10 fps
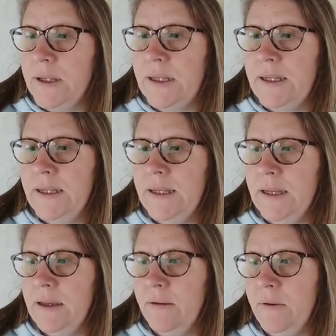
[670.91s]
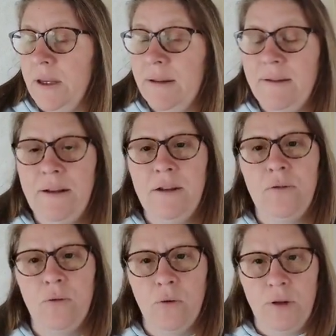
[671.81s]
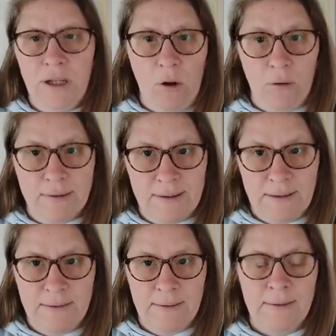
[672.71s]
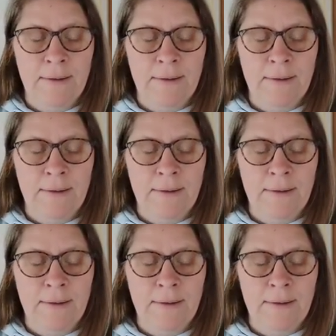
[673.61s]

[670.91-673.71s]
qui est exilée sur une île enceinte